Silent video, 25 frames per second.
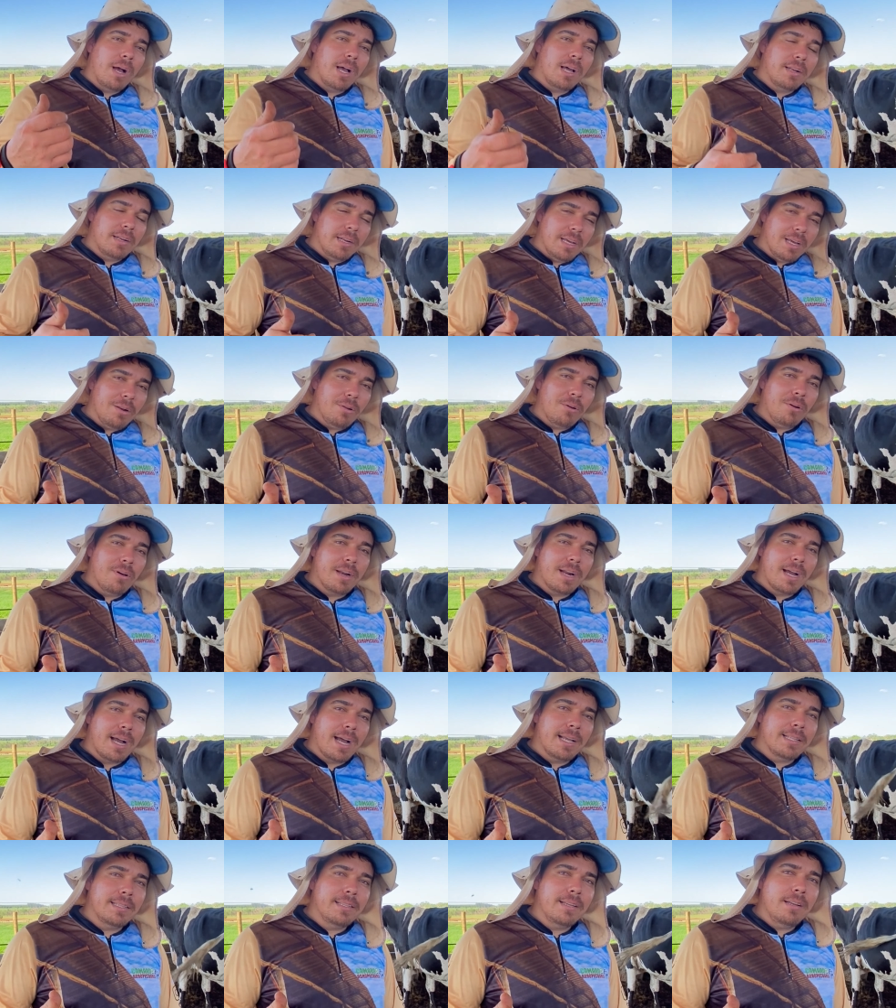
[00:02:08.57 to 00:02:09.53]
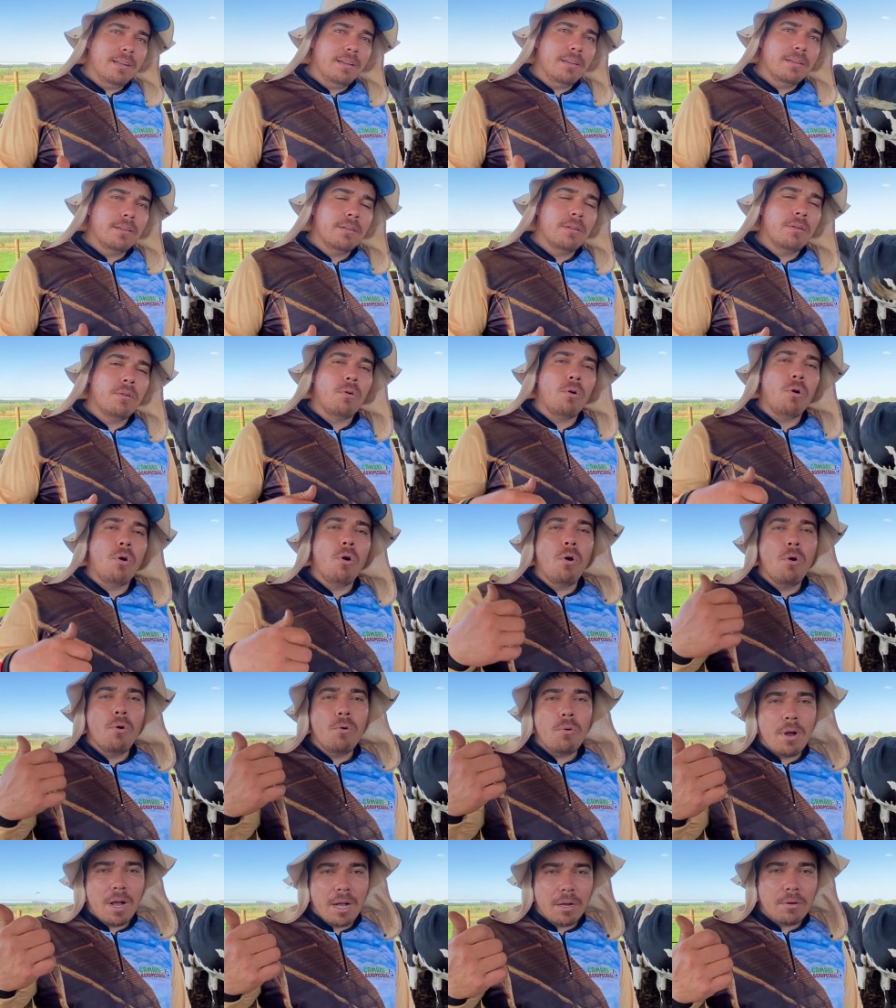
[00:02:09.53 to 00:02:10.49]
a anelorada
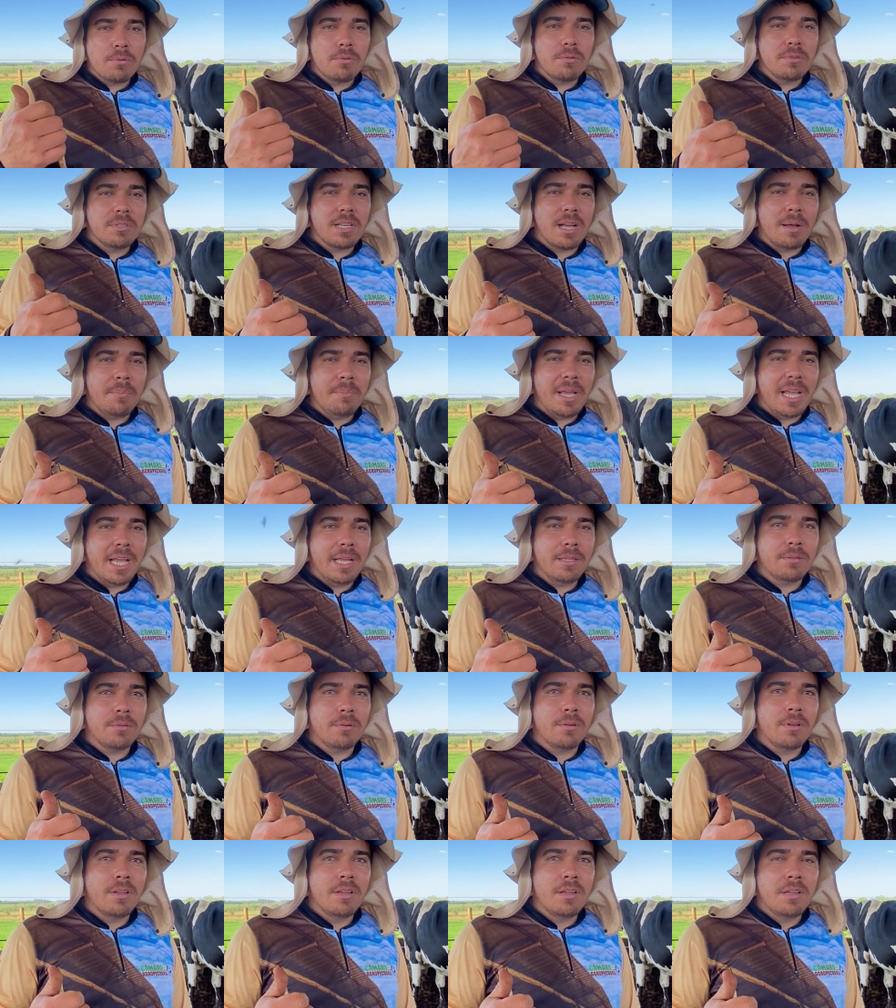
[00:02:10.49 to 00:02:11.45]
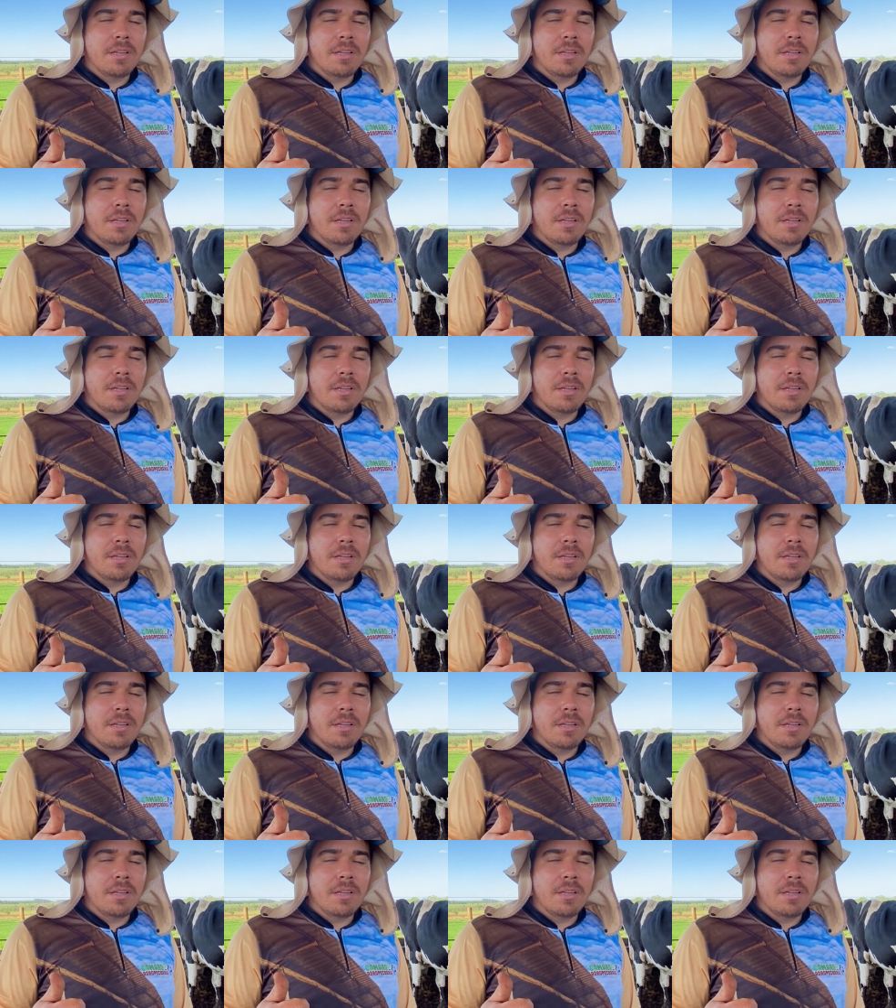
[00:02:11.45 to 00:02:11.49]
ou a cruzamento.